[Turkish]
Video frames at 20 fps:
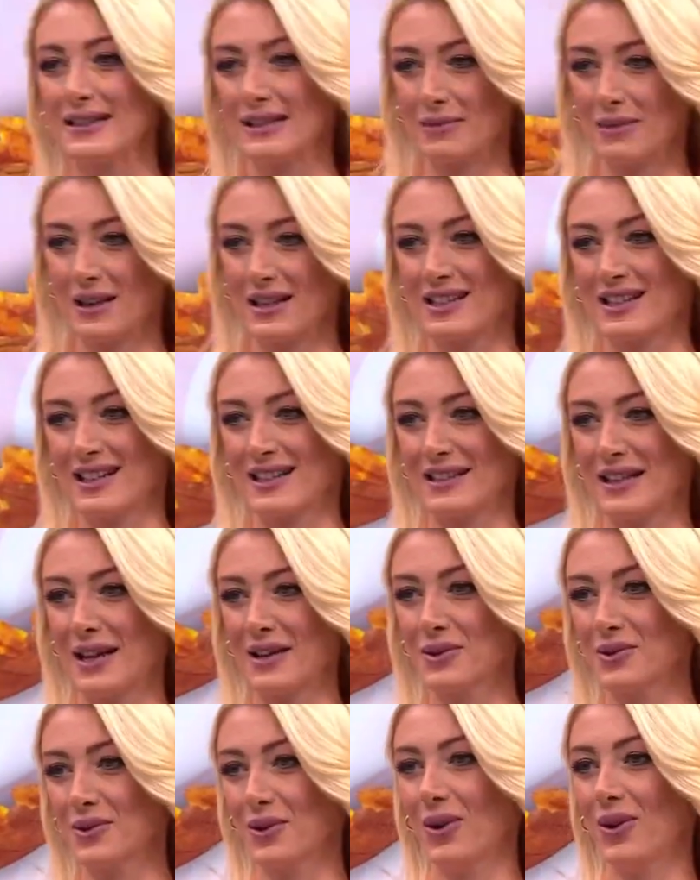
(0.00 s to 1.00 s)
nasıl
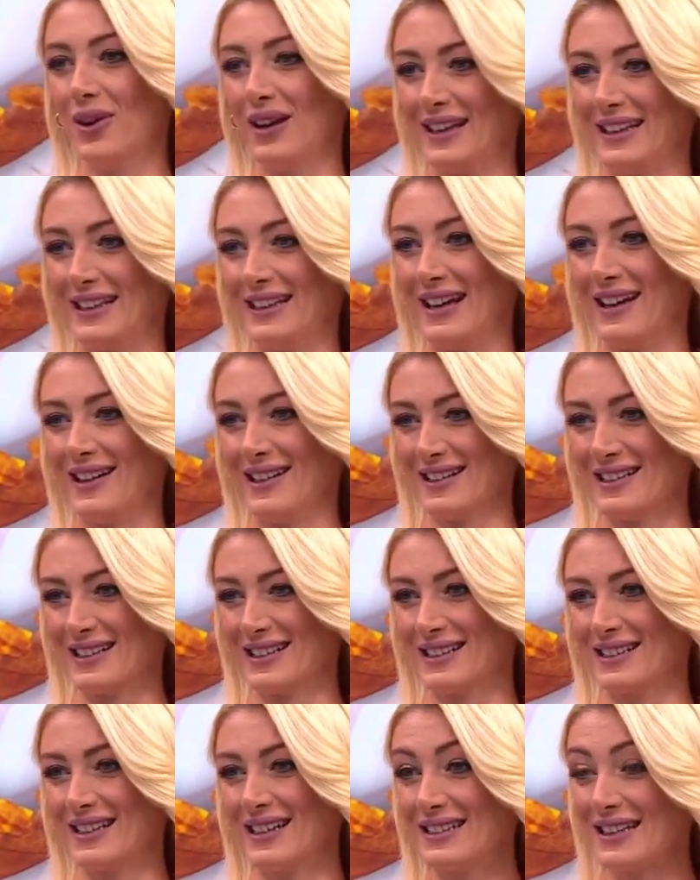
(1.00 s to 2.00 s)
başlarsan gün öyle gider
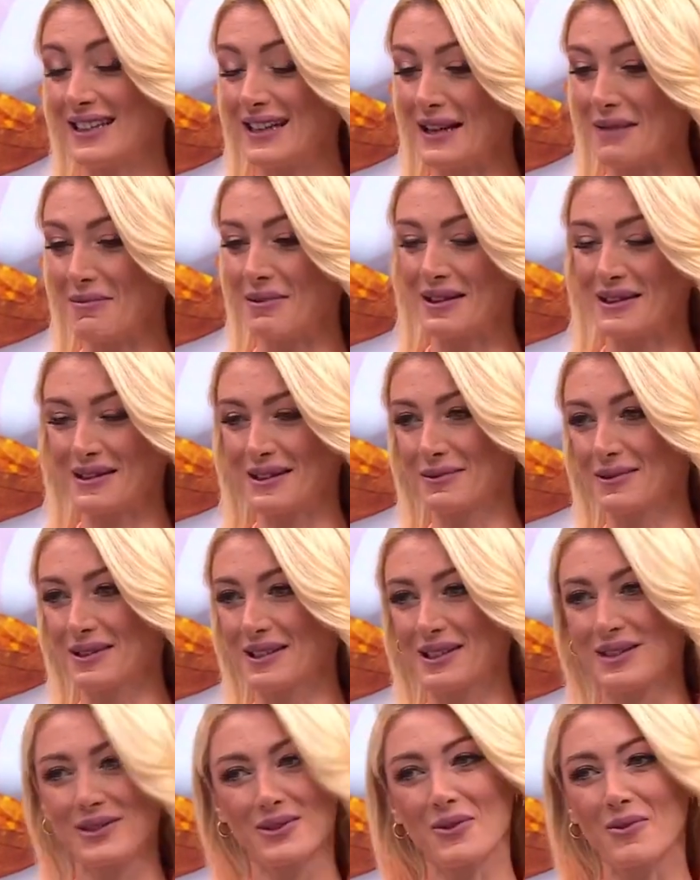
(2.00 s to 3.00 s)
aslında. Seninle başladığımız
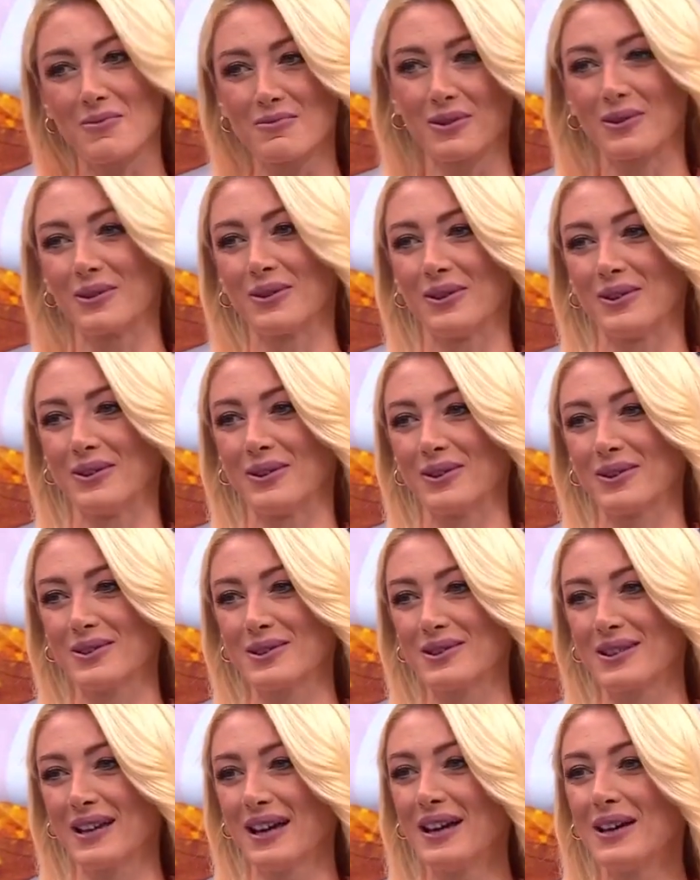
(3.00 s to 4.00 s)
için çok mutlu oluyoruz.
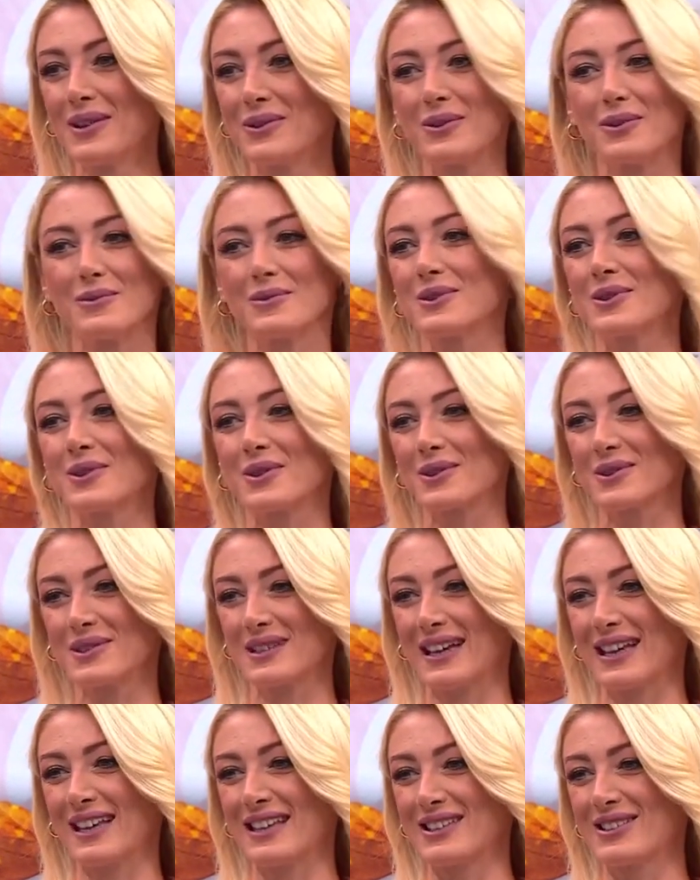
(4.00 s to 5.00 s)
Günümüz çok
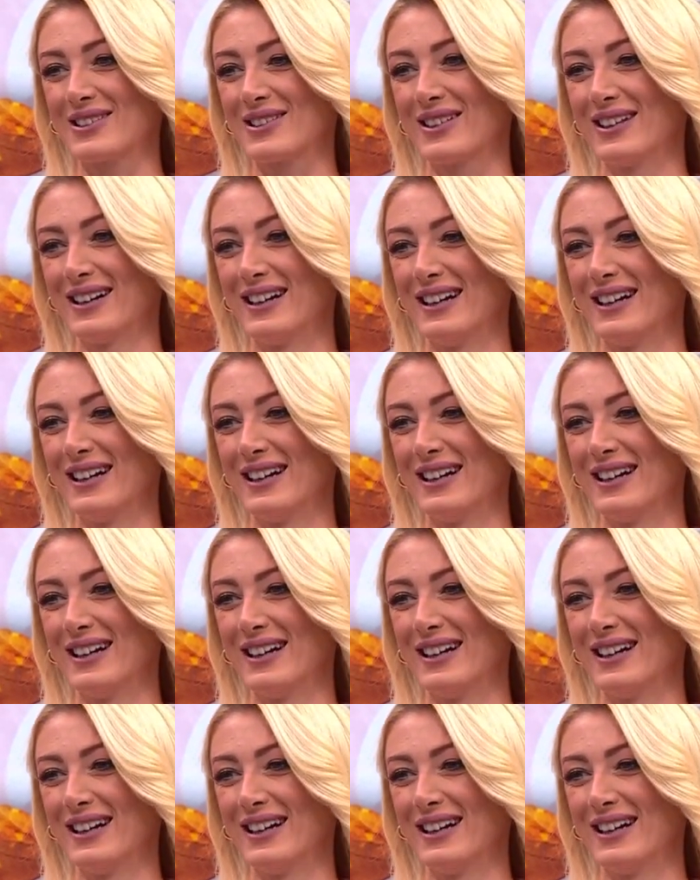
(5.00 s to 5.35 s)
güzel geçiyor. Çok